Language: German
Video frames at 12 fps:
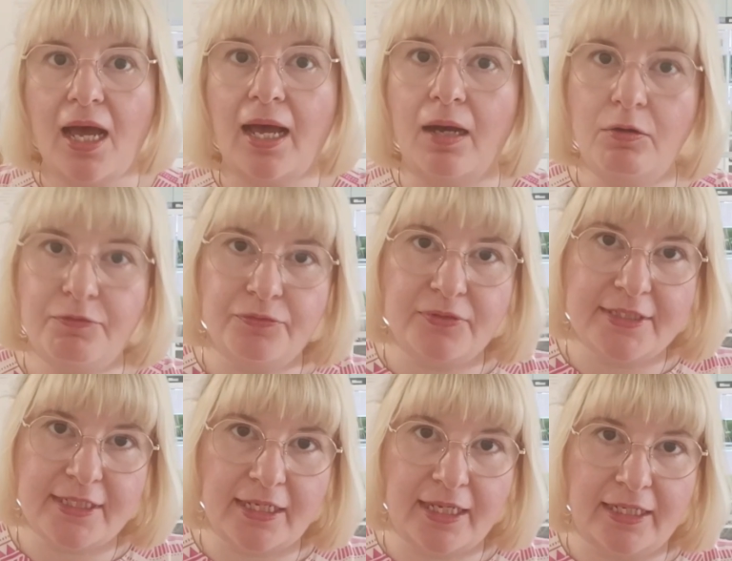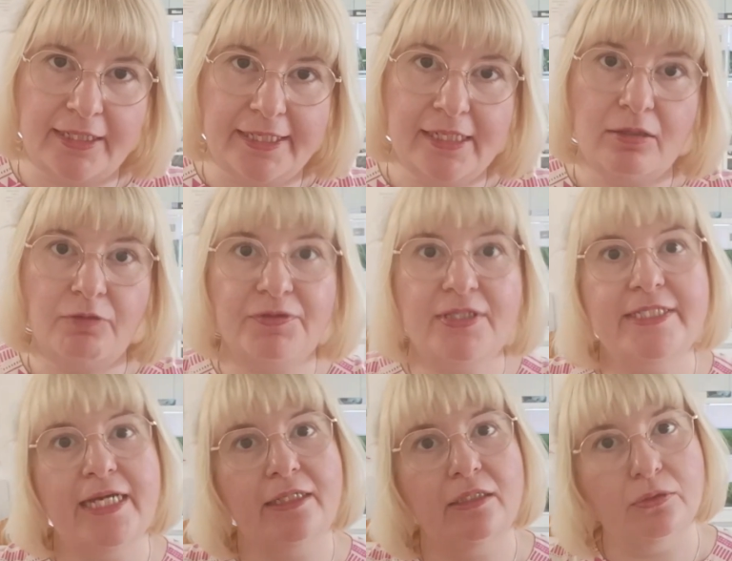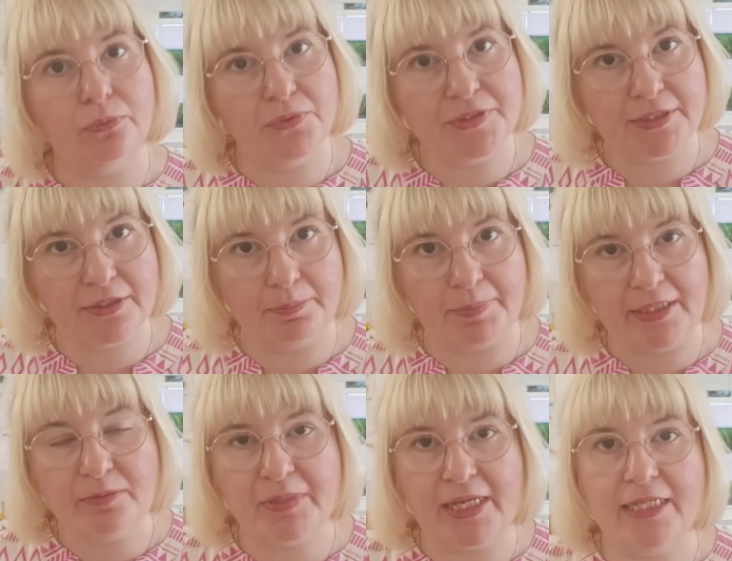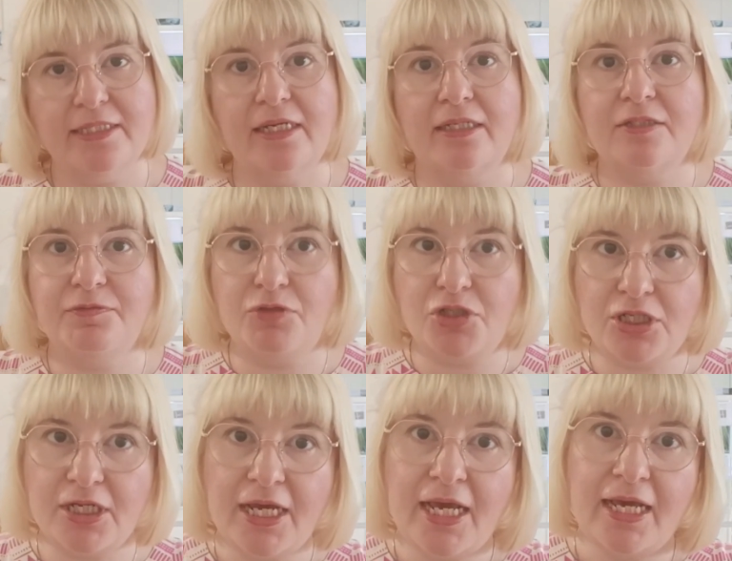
auch für unsere Garnelen, auch wenn sie eine größere Bandbreite als Fische